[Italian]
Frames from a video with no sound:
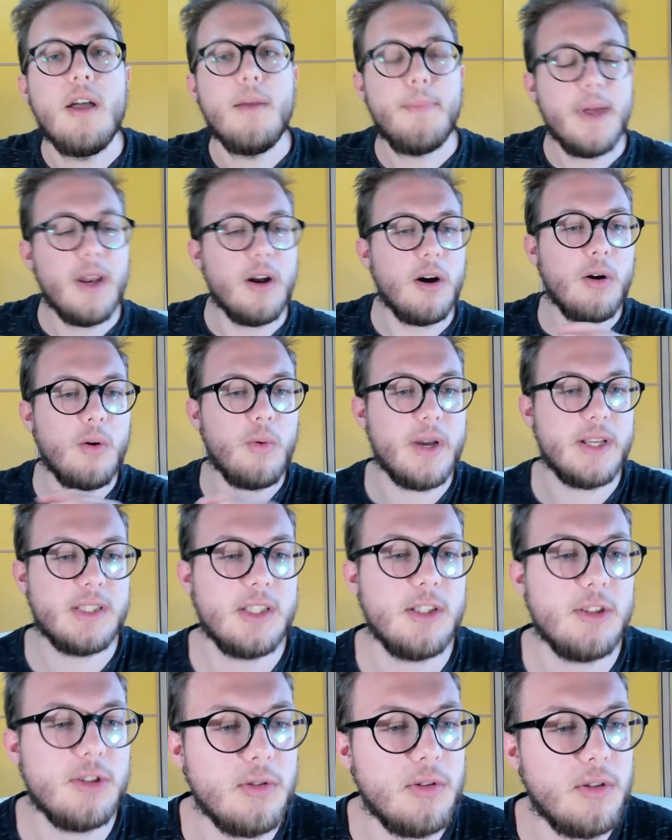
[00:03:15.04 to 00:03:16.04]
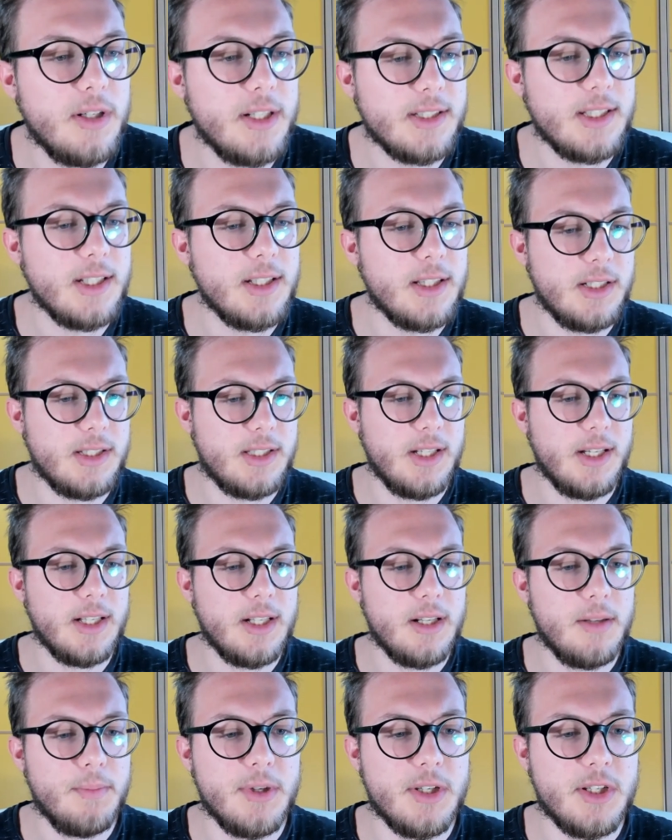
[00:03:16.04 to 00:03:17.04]
Però queste sono le statistiche
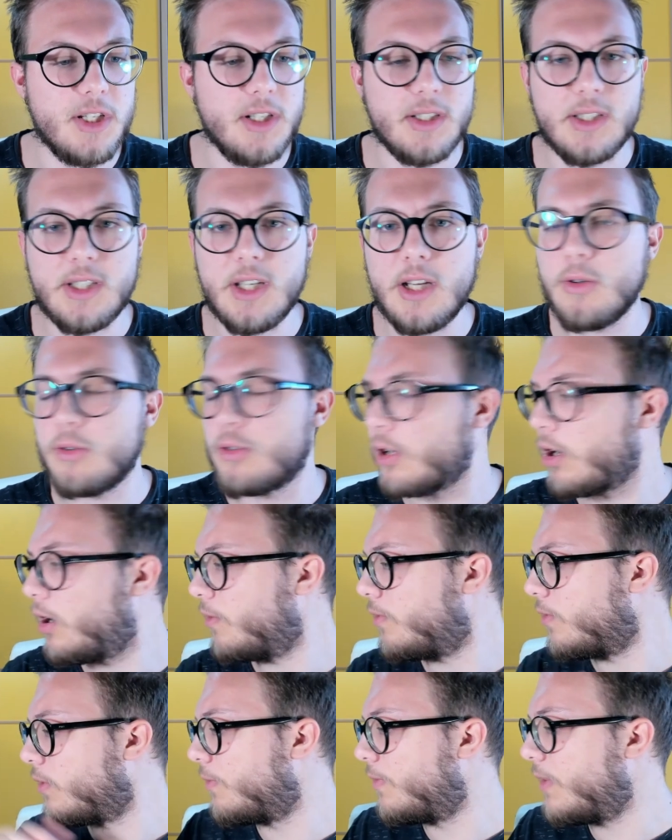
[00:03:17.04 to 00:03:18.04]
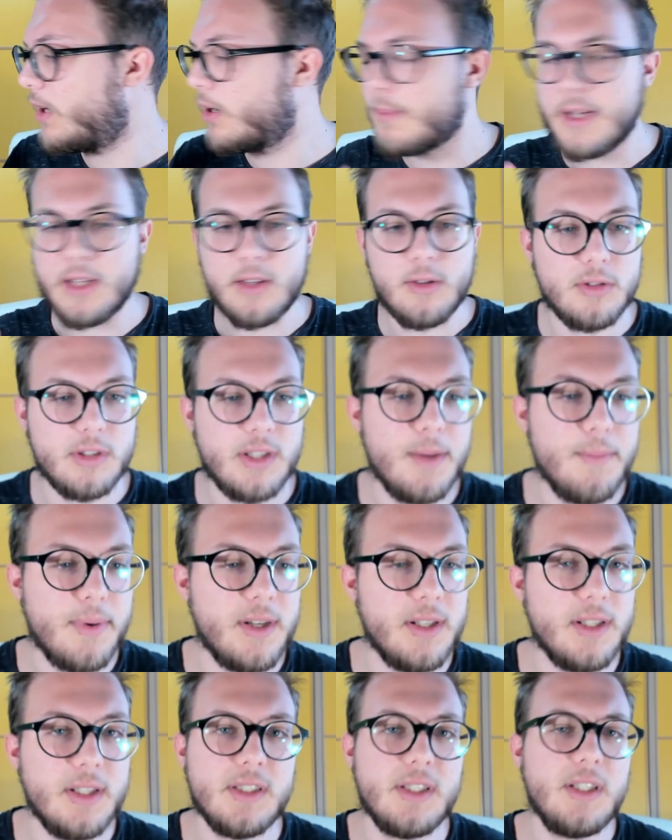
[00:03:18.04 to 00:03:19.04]
del PC, se lo trovo ve lo metto
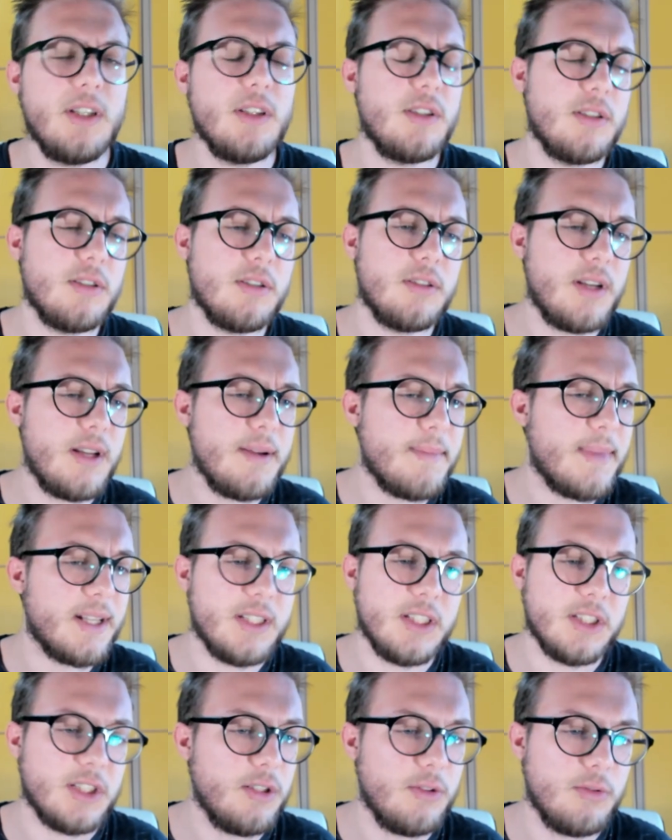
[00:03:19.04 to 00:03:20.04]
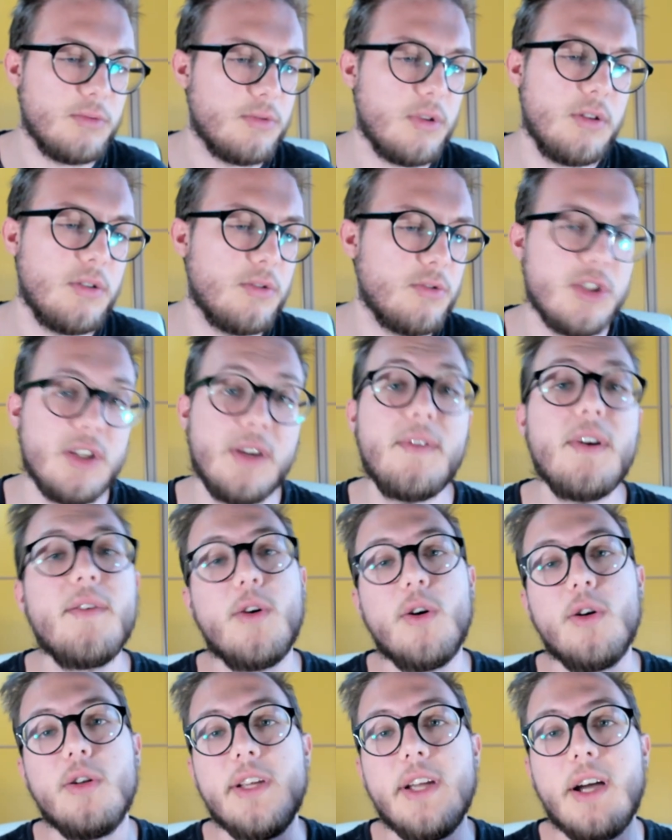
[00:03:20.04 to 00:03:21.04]
sempre in descrizione, ma di sicuro non ci avrà
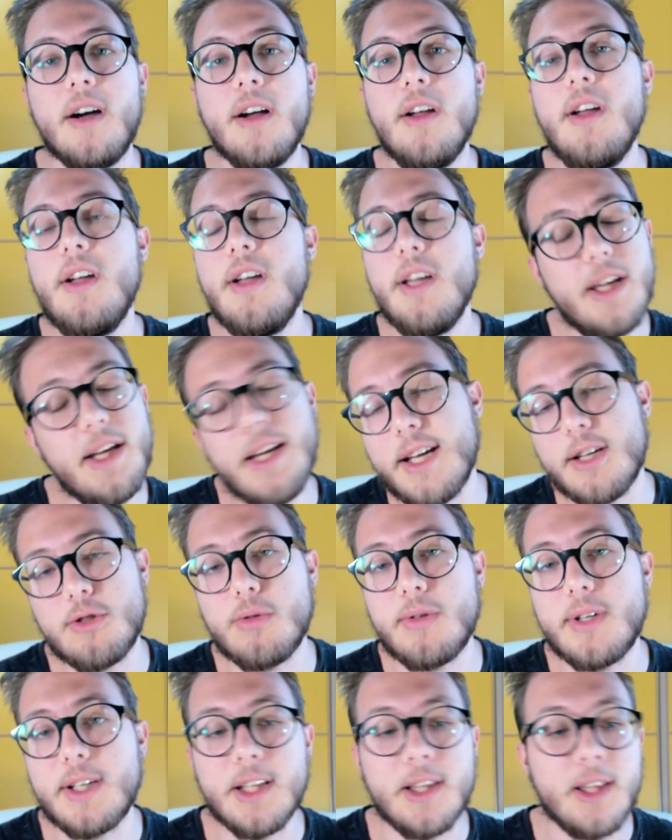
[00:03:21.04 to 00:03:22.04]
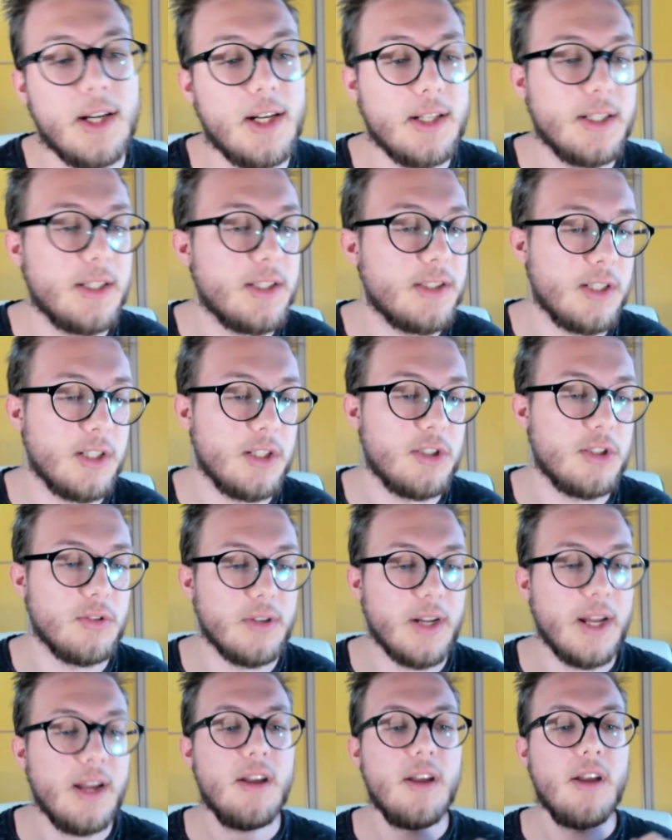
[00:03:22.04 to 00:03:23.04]
voglia. In caso guardate la
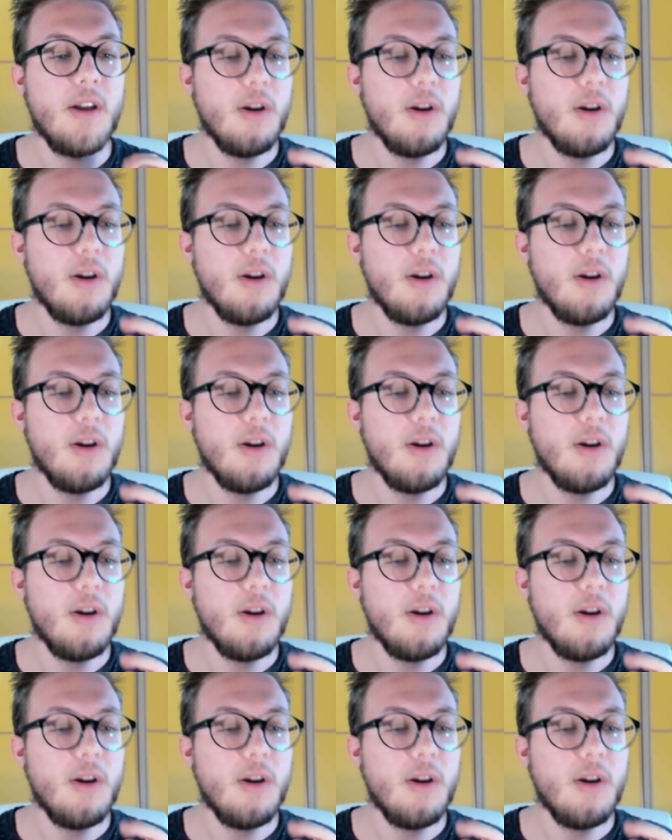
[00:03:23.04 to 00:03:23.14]
descrizione.